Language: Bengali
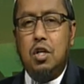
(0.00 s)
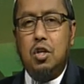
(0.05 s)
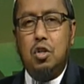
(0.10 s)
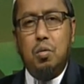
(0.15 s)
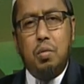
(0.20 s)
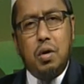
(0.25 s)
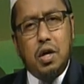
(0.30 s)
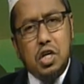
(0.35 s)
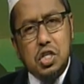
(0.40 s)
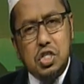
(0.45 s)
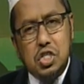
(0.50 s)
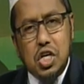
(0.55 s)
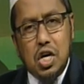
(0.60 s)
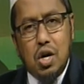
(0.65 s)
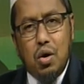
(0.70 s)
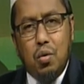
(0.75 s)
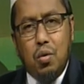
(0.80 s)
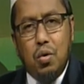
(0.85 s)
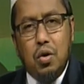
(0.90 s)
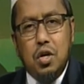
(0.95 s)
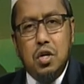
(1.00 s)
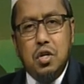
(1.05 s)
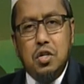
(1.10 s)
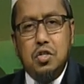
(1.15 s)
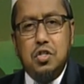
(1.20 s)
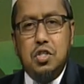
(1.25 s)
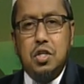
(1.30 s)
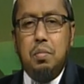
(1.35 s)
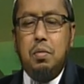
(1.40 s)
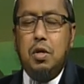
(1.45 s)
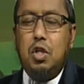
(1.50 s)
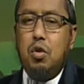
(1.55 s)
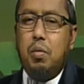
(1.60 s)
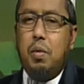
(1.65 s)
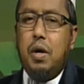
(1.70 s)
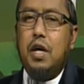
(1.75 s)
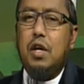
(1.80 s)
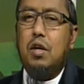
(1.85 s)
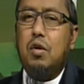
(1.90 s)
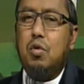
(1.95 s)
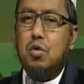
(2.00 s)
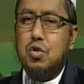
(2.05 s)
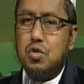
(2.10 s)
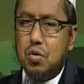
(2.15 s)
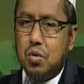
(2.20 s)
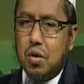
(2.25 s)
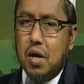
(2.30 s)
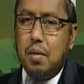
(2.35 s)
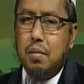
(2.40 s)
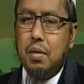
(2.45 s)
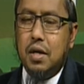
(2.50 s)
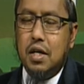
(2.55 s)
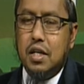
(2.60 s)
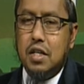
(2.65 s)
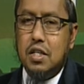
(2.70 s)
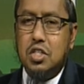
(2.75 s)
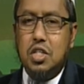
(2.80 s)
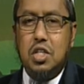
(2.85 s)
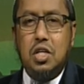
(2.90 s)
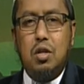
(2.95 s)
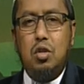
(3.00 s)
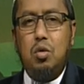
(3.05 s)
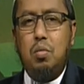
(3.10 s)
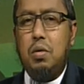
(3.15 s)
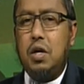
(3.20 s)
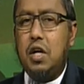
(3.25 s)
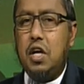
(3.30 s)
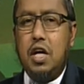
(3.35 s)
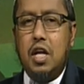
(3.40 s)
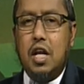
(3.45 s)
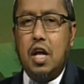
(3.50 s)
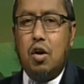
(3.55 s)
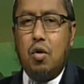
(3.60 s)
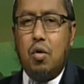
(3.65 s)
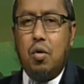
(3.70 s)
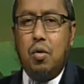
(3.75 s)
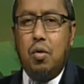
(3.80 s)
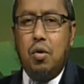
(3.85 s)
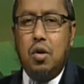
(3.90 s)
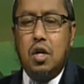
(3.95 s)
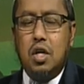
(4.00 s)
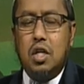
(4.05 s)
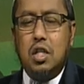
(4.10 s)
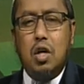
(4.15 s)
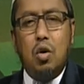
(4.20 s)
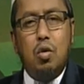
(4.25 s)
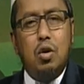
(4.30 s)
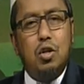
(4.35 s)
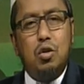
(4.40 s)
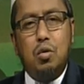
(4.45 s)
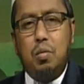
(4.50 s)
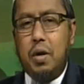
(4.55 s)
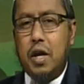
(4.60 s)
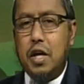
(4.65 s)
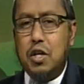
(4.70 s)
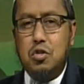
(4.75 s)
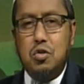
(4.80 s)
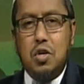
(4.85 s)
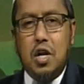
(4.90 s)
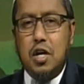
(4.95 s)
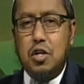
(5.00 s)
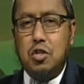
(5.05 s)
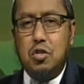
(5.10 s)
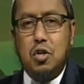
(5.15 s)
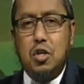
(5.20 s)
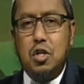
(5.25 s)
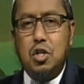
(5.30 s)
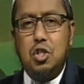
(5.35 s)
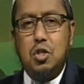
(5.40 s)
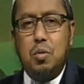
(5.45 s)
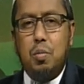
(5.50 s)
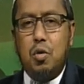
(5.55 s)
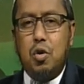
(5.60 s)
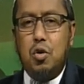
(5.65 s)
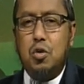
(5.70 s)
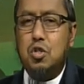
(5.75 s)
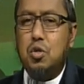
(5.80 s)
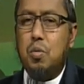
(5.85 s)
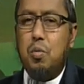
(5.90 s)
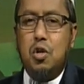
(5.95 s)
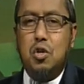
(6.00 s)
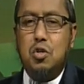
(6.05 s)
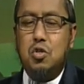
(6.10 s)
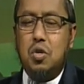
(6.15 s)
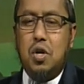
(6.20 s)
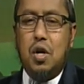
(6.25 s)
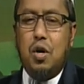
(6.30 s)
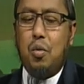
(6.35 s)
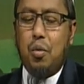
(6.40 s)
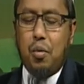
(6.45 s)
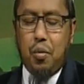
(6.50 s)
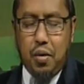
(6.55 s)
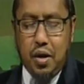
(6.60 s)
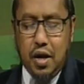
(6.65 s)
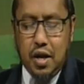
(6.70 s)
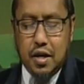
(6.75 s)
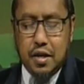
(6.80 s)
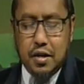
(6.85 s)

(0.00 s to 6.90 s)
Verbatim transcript: তোমরা কি চাও যে মৃত ভাইয়ের গোস্ত খাবে সেটা তোমরা ঘৃণা করো তাহলে তোমরা একজন আরেকজনের পর সমালোচনা করো না